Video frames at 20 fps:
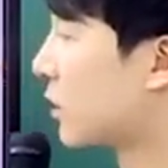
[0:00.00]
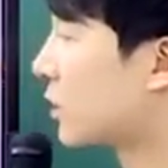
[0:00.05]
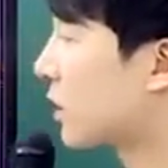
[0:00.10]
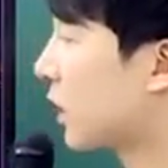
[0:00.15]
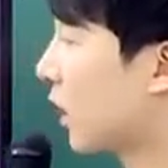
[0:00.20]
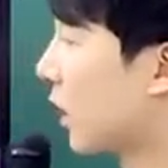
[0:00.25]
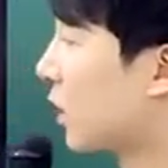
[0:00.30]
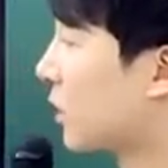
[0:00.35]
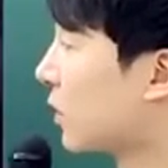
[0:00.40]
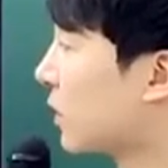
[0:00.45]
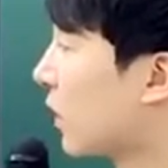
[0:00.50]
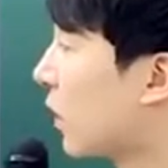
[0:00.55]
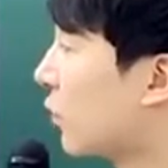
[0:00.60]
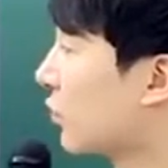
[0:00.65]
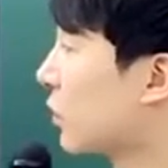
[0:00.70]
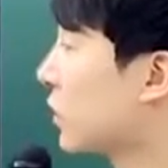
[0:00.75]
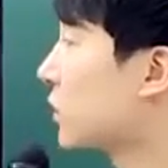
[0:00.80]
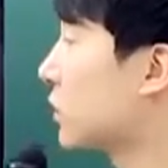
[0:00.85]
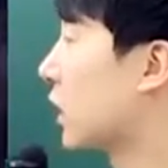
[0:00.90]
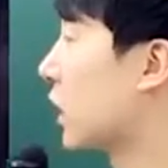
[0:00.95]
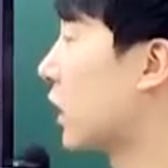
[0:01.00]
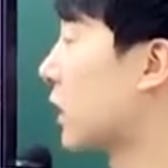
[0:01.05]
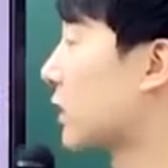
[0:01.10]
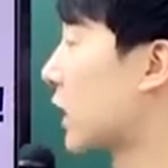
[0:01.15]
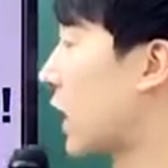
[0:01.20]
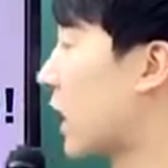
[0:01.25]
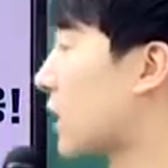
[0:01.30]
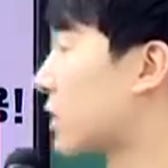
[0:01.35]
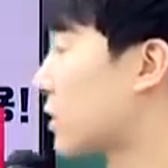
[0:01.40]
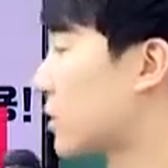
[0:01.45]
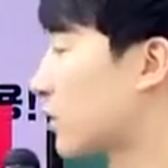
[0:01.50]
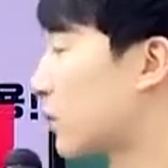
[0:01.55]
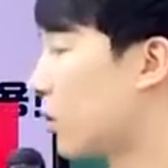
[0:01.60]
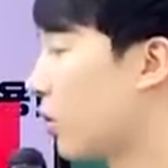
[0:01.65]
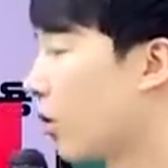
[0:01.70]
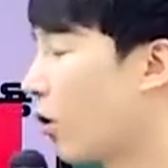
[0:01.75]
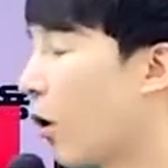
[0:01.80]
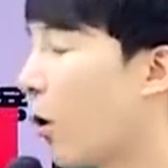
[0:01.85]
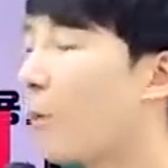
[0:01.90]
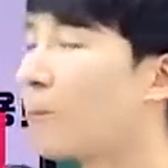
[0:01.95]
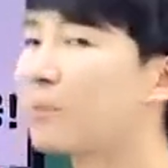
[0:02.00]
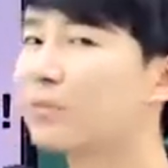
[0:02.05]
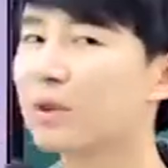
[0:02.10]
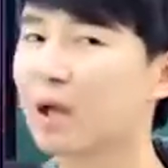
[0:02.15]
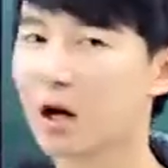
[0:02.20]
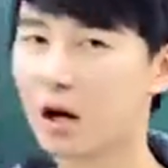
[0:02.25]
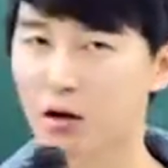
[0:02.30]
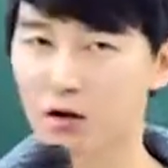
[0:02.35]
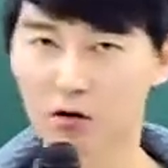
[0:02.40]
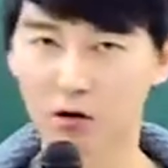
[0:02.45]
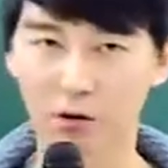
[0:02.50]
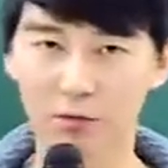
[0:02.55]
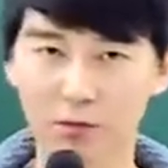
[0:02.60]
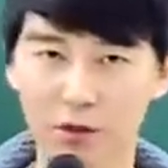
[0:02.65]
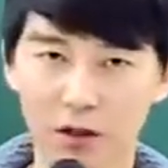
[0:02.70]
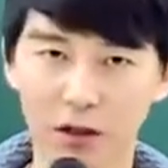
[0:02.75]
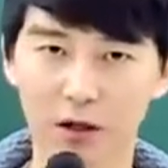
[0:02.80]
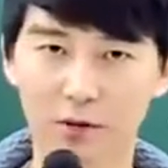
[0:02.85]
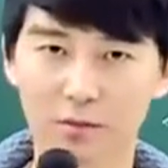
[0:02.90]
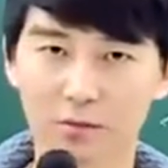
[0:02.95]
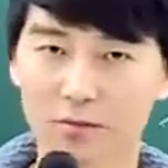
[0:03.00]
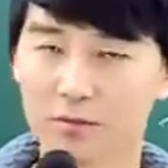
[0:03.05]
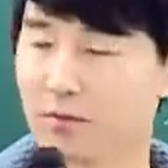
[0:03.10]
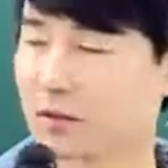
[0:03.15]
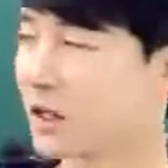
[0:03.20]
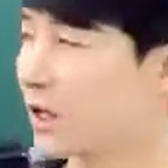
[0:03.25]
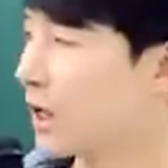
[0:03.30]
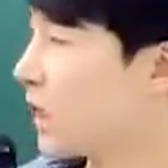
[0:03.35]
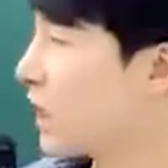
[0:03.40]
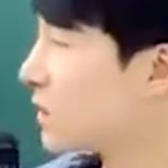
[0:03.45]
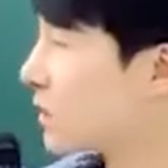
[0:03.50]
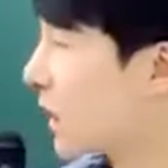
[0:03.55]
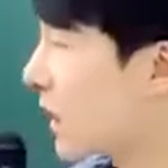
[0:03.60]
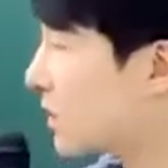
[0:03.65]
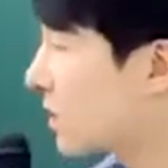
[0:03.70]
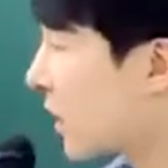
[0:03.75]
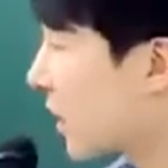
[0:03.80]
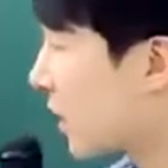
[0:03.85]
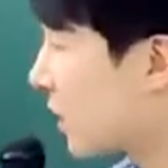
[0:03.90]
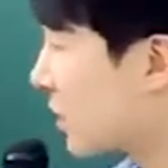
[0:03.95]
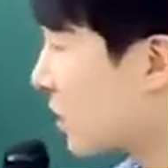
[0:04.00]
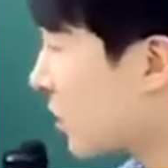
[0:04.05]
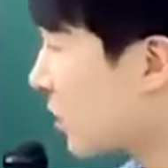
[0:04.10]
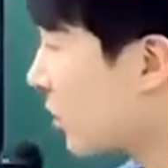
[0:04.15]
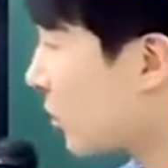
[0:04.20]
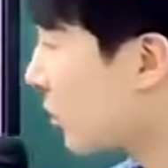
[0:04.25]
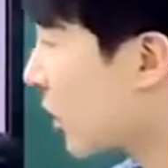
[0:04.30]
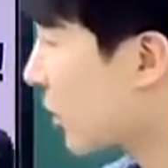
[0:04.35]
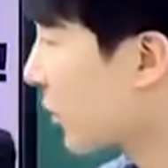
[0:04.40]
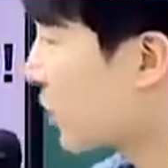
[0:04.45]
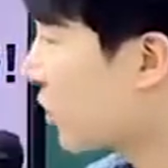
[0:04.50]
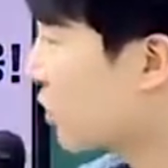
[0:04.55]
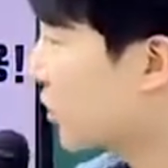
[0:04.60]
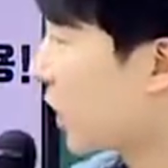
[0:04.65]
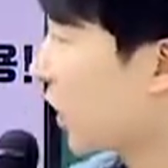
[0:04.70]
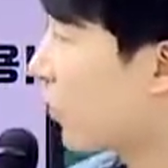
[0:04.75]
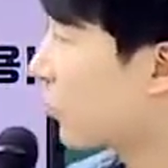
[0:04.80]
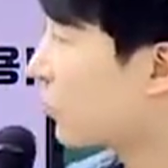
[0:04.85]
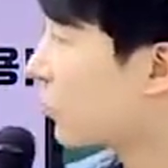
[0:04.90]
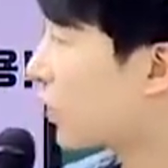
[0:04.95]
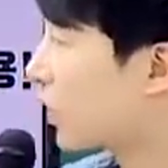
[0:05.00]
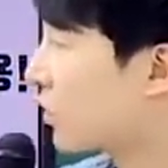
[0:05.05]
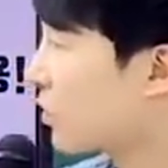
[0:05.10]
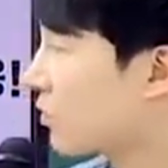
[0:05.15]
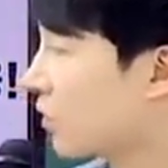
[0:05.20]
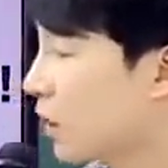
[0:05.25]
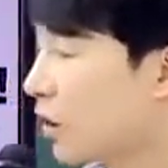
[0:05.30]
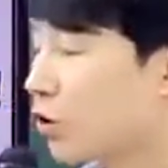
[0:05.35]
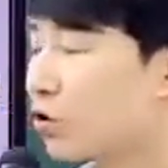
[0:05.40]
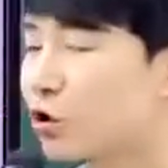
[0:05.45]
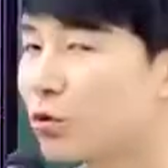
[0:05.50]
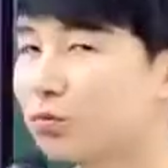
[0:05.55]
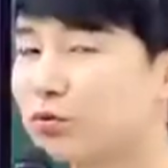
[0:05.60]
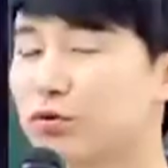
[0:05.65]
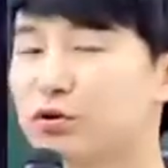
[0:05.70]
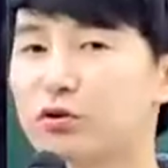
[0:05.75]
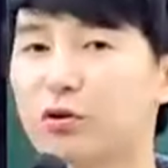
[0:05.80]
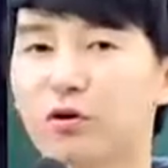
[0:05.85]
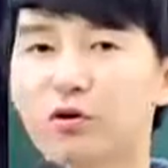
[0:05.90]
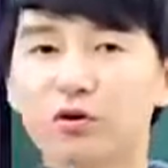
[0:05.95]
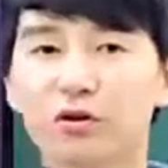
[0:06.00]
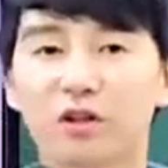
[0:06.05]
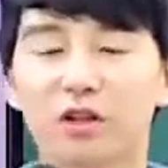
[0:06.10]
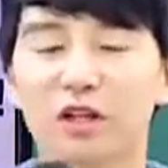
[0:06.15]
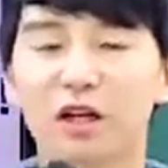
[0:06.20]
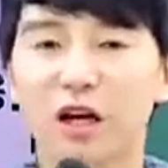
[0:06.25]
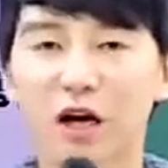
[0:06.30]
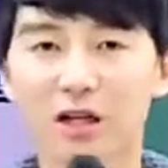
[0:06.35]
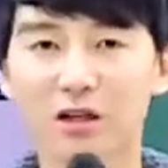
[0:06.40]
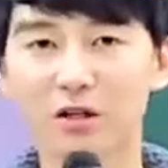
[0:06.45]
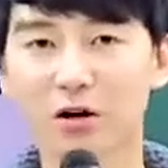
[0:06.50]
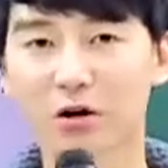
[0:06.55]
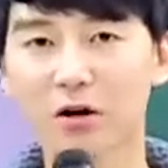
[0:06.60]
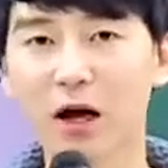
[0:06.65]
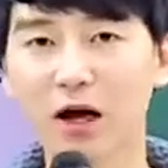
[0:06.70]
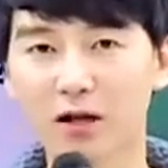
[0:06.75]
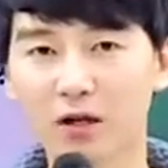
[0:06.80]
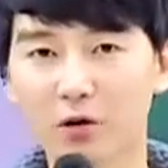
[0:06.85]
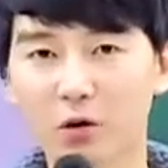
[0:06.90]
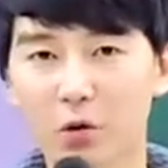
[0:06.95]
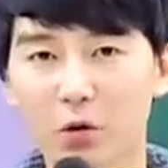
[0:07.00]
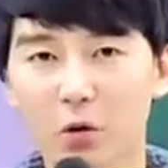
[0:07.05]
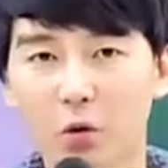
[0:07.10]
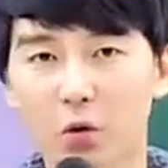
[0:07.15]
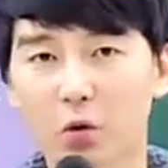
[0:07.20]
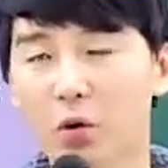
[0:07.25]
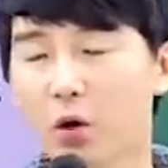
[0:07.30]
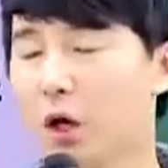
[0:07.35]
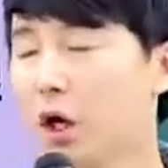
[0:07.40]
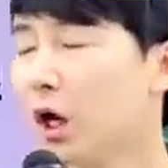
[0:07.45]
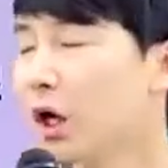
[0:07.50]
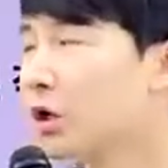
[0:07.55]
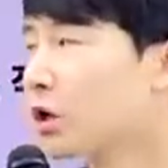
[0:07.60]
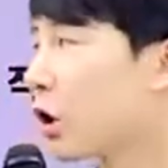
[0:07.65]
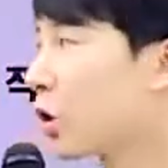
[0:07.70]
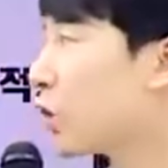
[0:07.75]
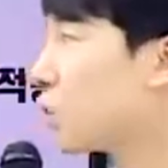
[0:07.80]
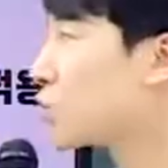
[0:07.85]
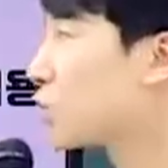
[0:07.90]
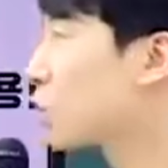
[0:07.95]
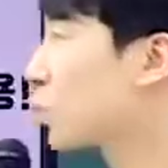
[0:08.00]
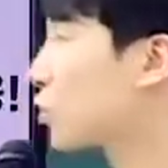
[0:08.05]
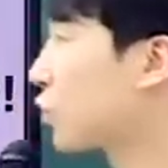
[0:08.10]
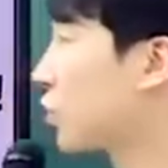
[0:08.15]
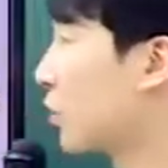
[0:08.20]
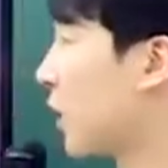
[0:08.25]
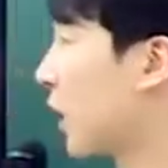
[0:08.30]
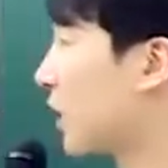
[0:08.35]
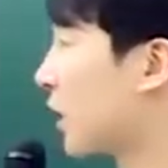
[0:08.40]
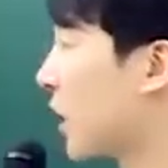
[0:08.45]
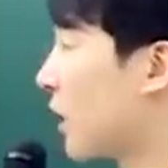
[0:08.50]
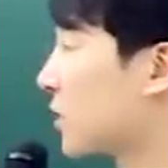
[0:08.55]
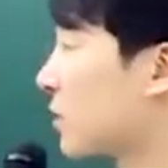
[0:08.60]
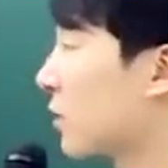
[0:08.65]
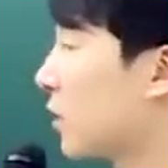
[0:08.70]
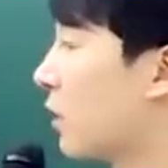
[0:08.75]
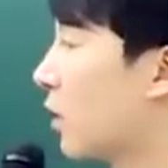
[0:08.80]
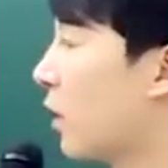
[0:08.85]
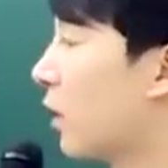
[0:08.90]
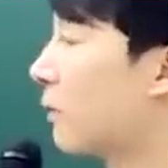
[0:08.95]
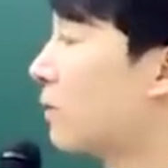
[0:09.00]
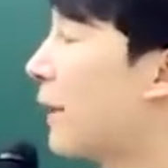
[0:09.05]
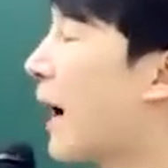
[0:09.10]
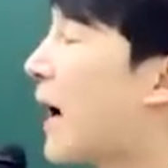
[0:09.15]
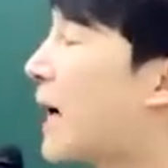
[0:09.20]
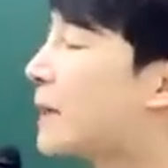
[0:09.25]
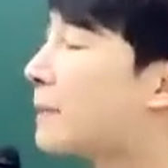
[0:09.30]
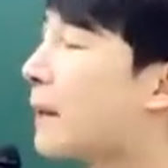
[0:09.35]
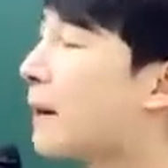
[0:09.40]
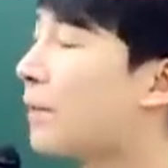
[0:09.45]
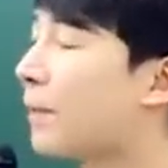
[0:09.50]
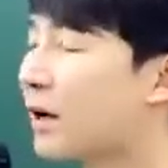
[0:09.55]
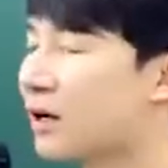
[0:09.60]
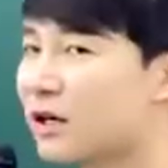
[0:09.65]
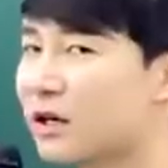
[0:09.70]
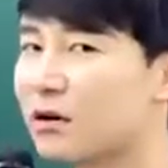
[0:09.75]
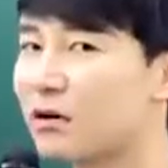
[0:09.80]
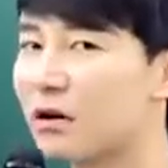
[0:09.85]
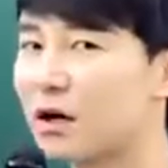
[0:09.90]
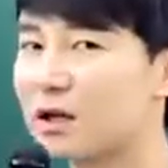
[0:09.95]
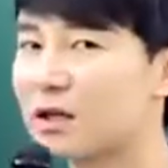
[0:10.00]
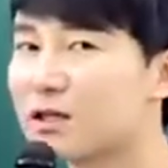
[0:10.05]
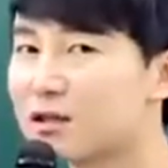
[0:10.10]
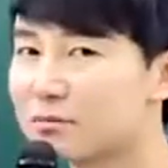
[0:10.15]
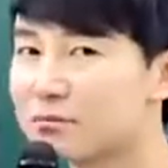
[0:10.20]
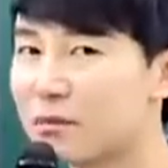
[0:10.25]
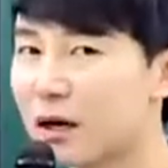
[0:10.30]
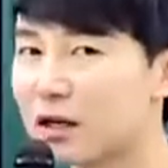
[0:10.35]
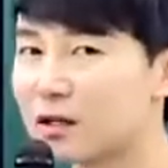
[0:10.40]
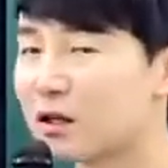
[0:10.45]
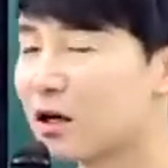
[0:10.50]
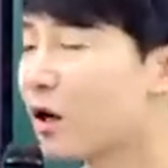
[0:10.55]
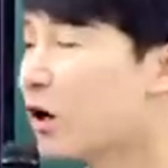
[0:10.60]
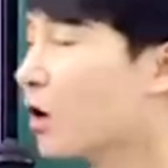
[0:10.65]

자이 내용은 달라지는 거 없다라는 겁니다 자세하게 뜯어보면 뭐 이런 내용들이 있는데 이런 거 분석은 네가 하는 건 아니고 결론적으로 얘기해서 말만 바뀐 거야. 이름만.